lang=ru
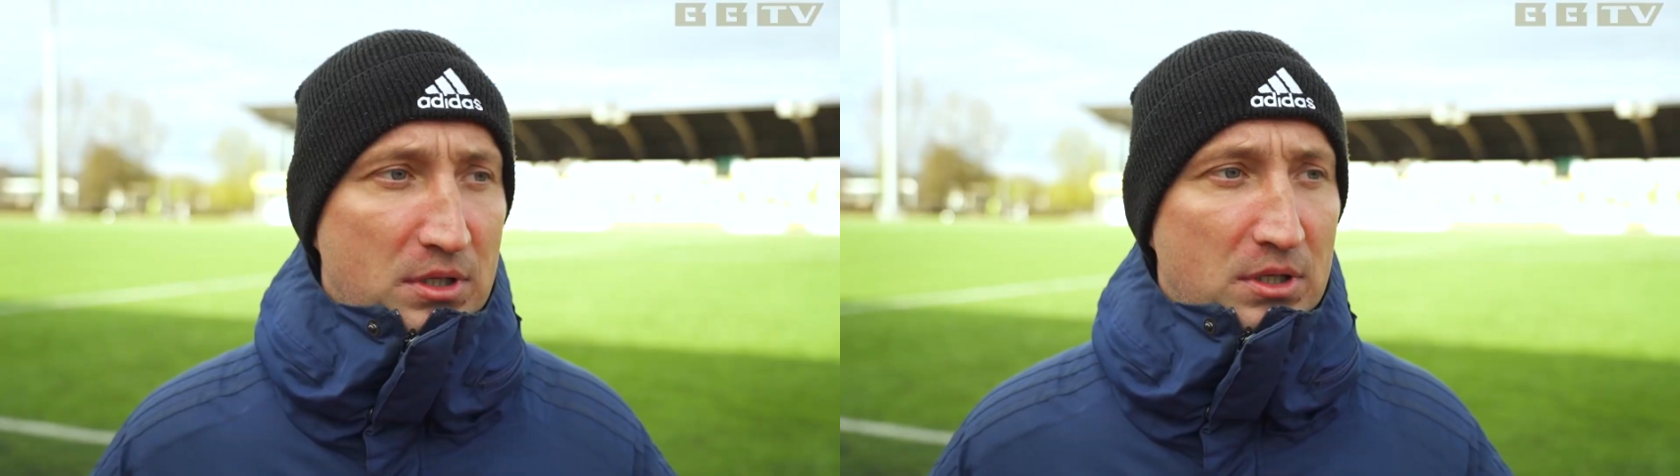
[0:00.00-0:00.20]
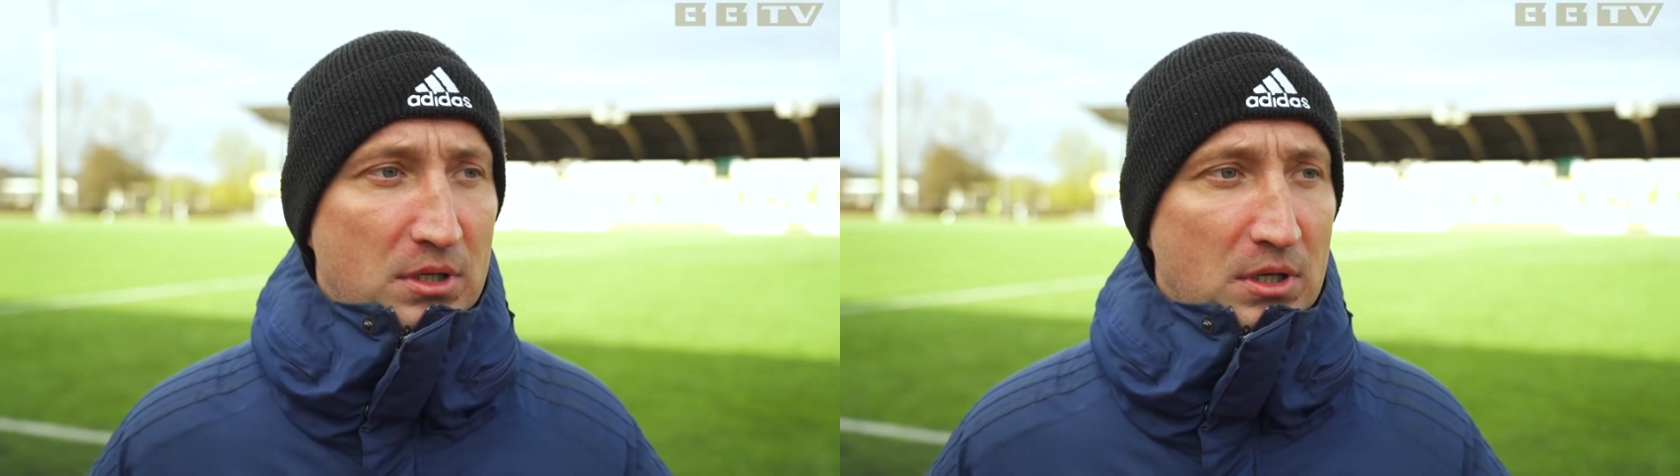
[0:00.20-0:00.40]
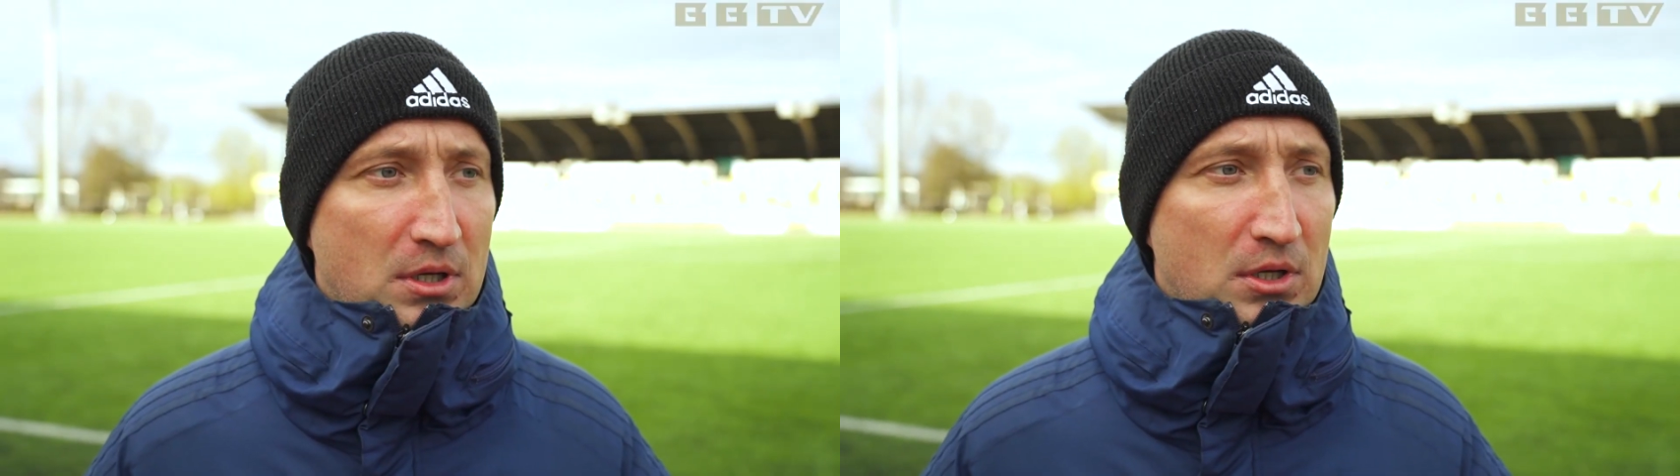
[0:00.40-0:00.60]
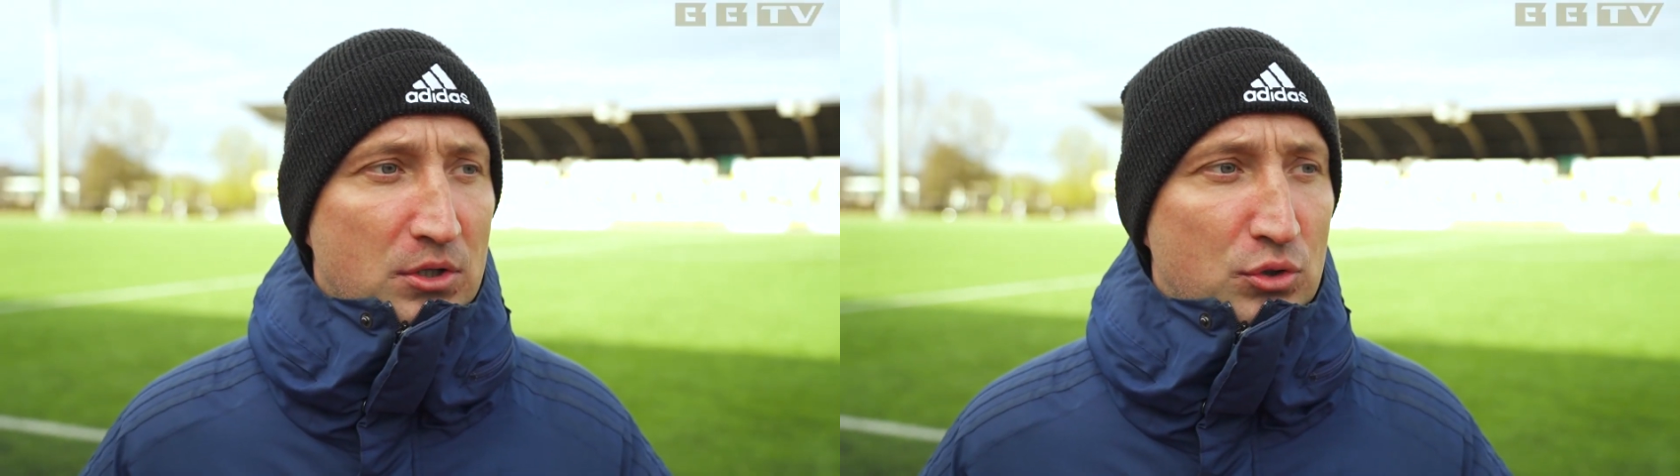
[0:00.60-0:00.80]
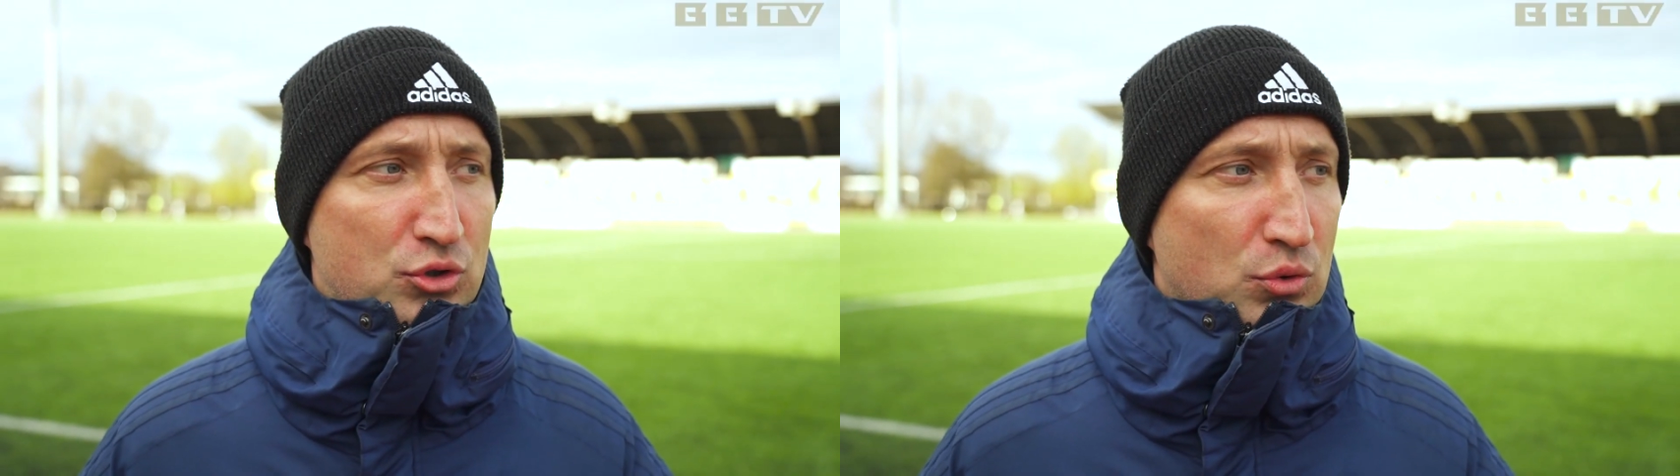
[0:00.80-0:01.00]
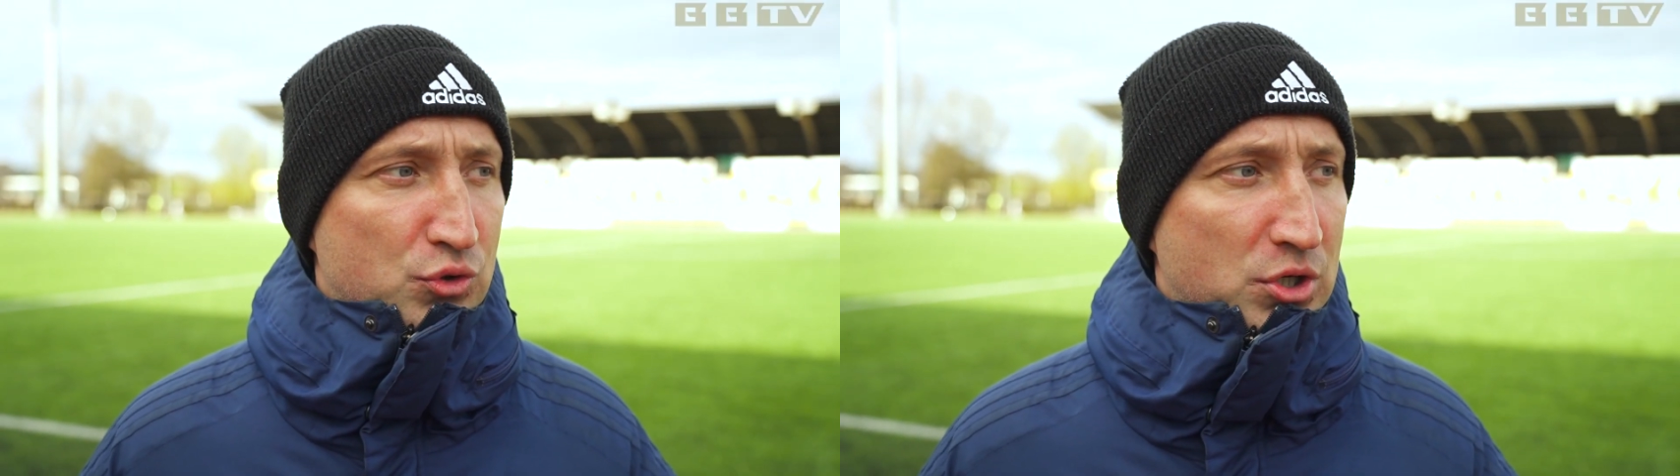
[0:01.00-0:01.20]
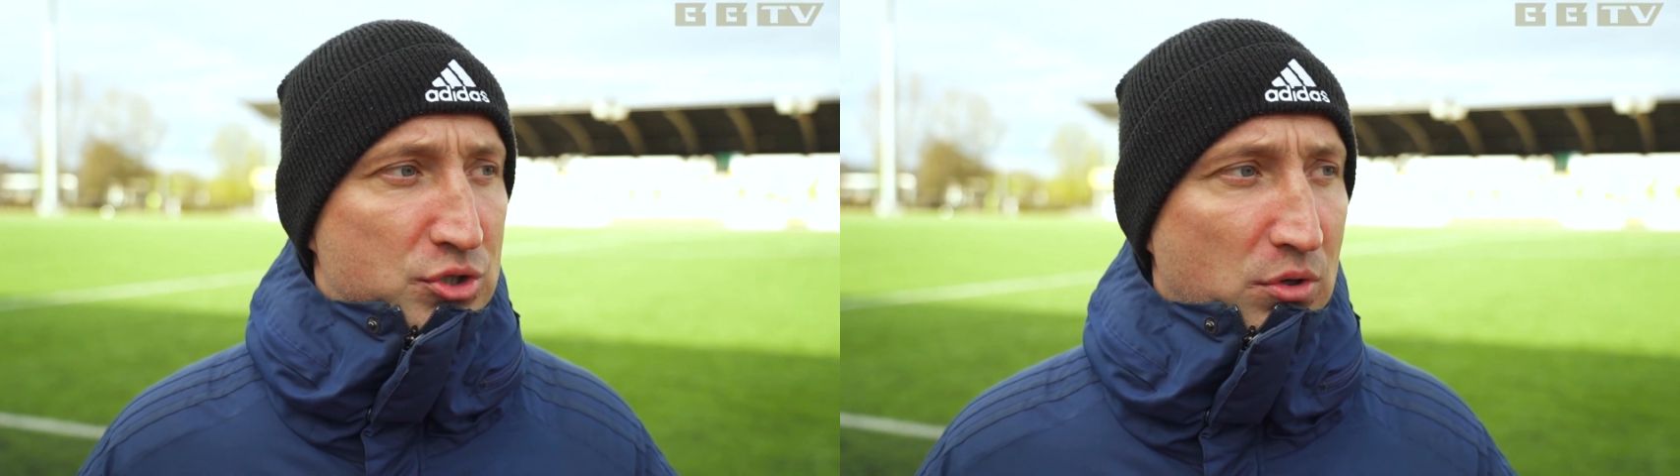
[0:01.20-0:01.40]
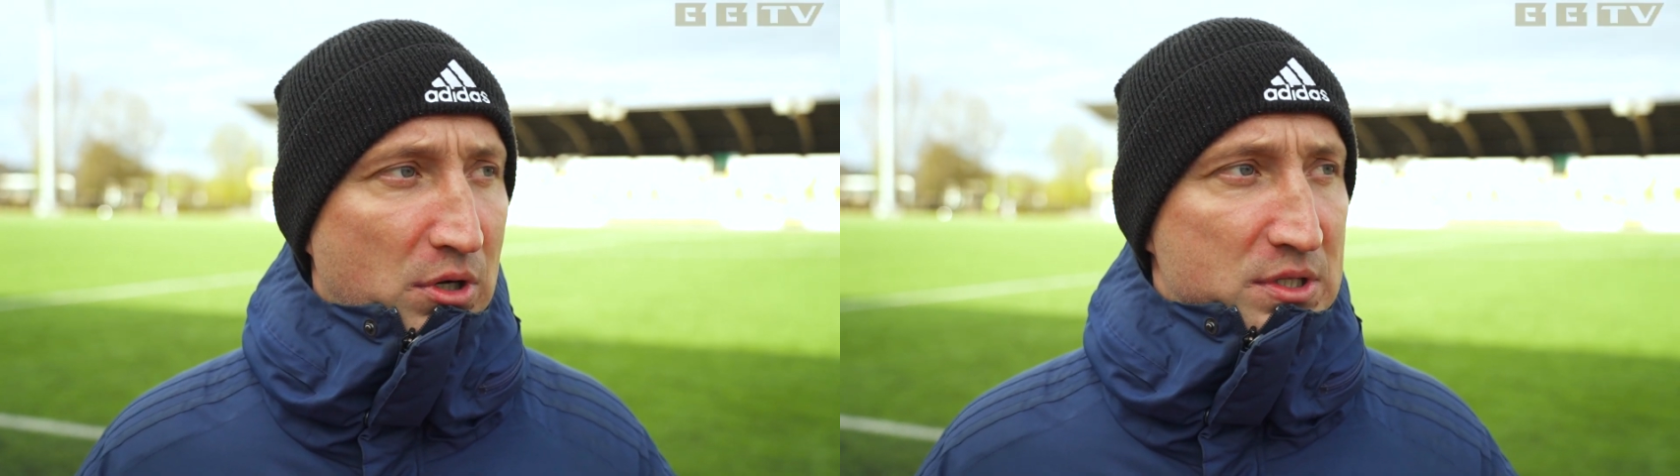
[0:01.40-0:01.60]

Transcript: и то, что у «Шахтера»